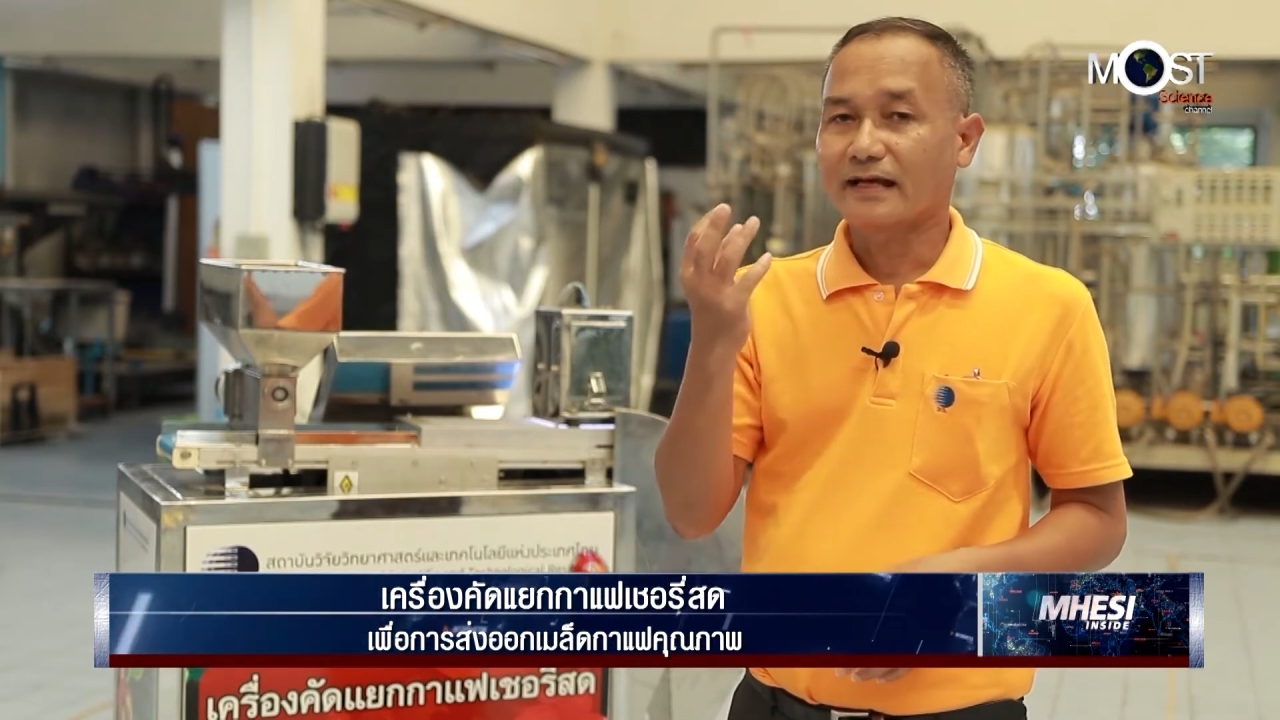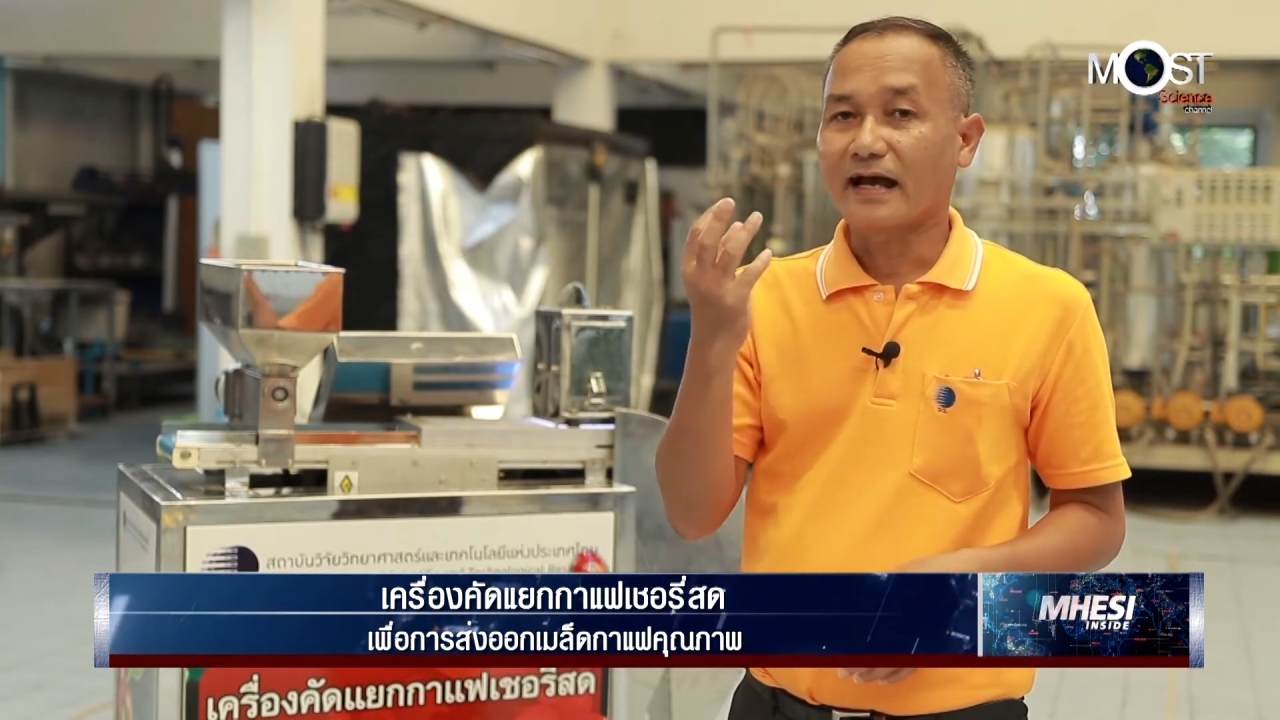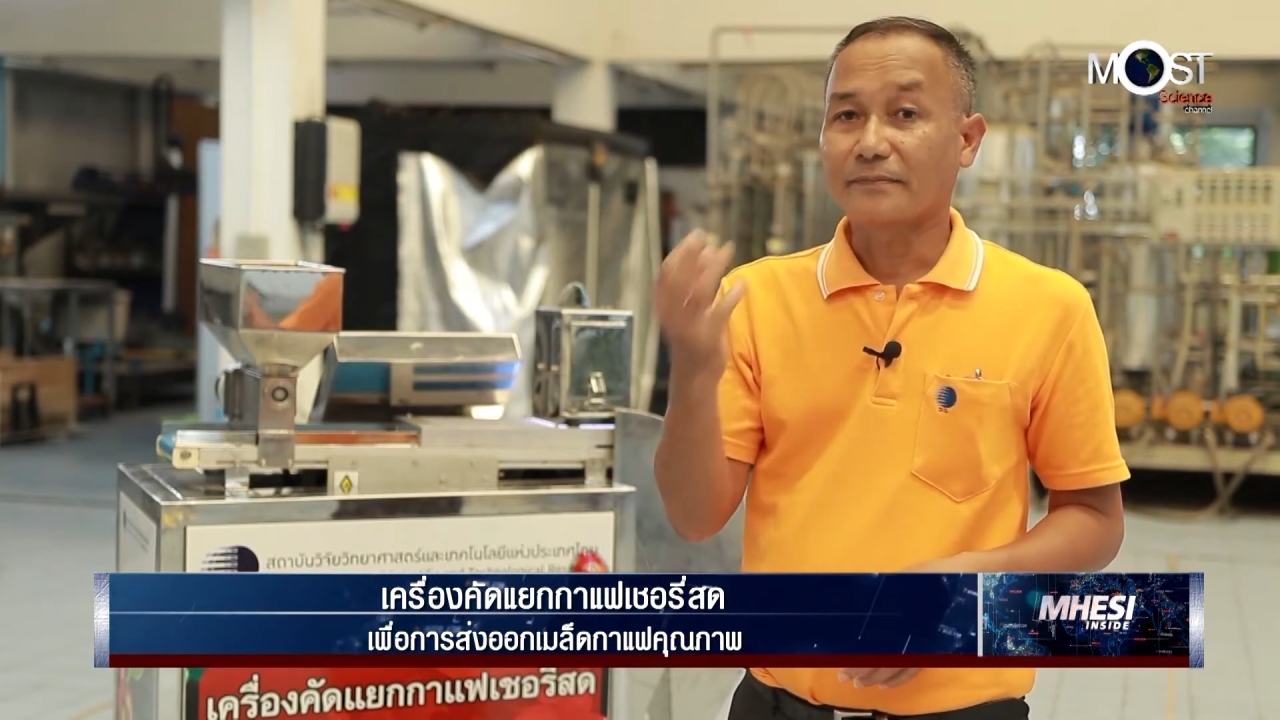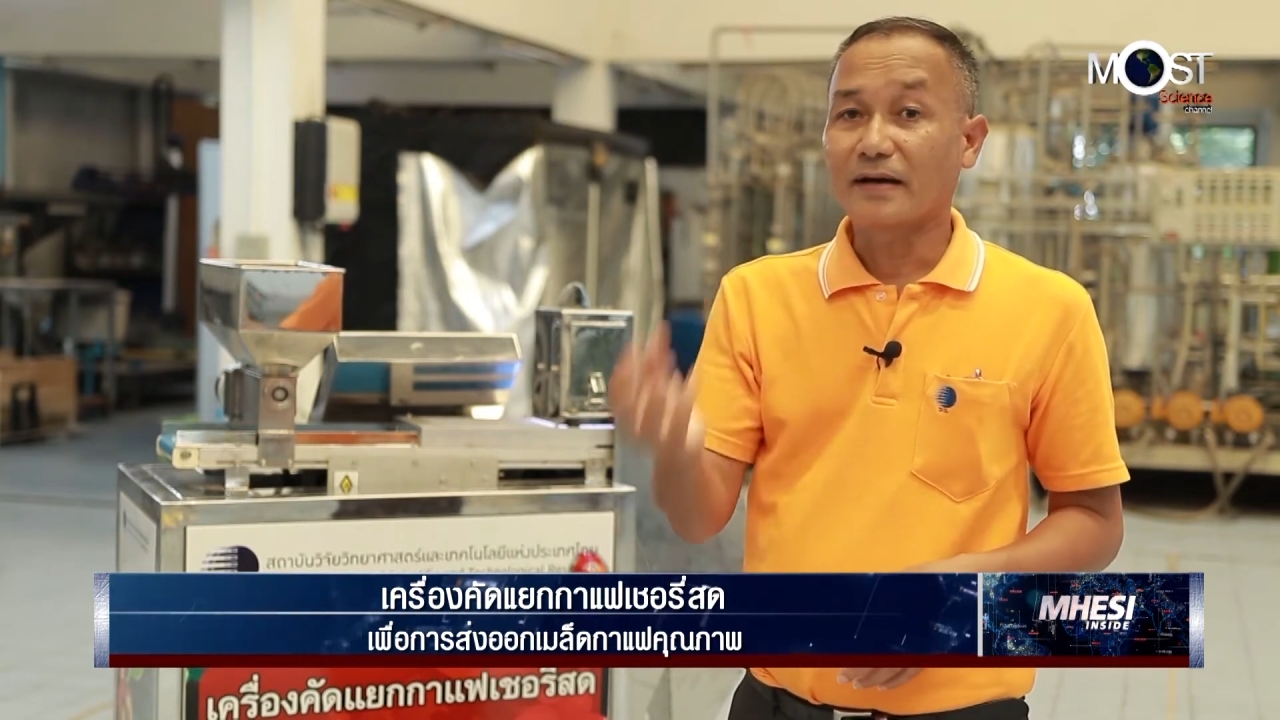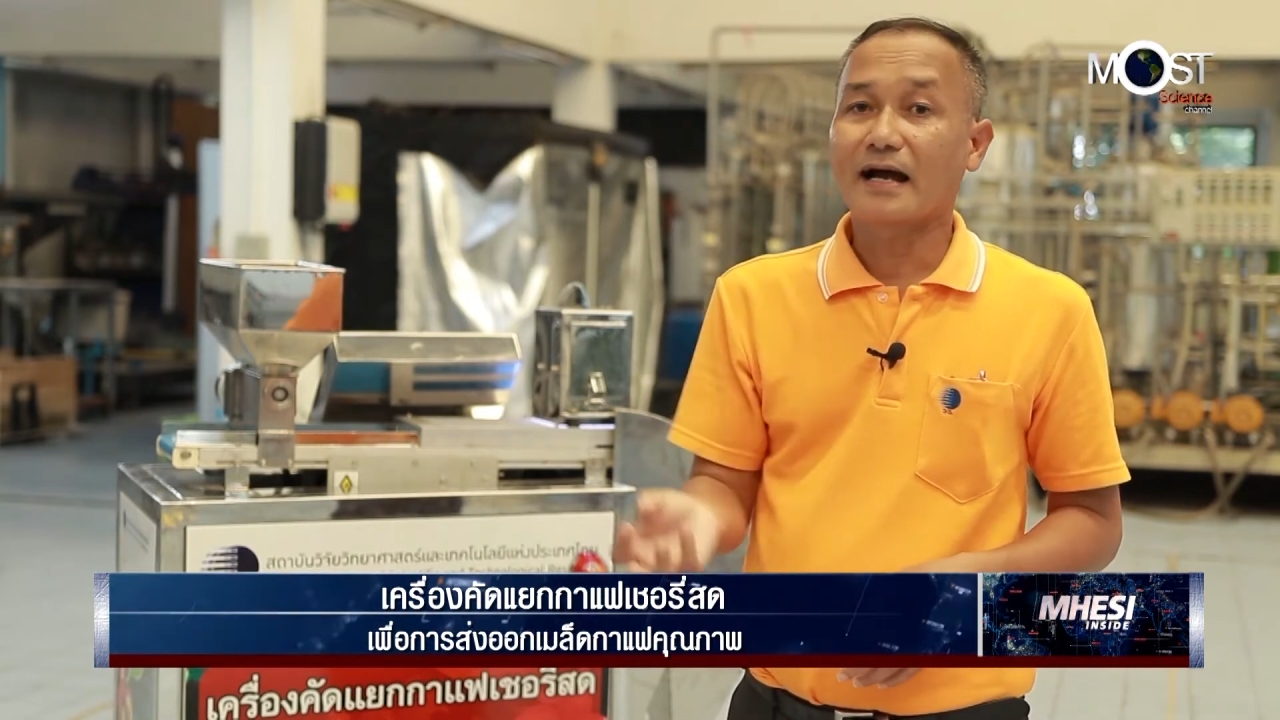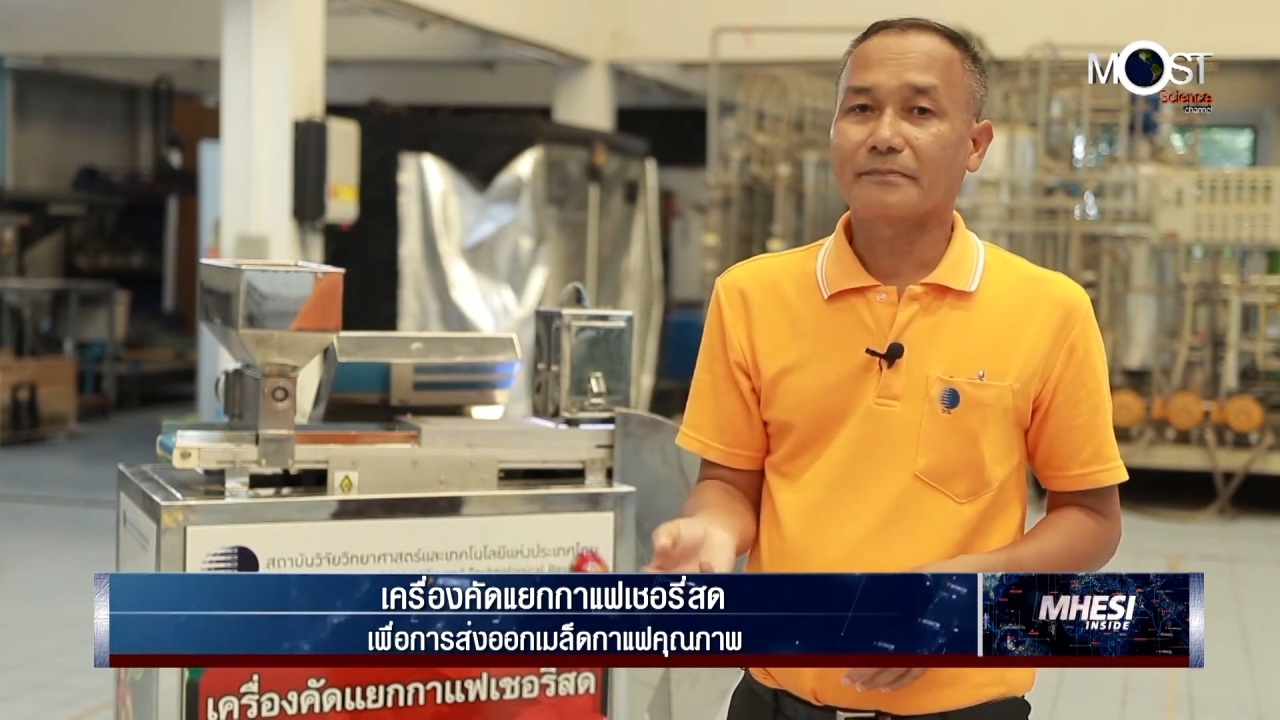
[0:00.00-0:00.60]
ถ่ายภา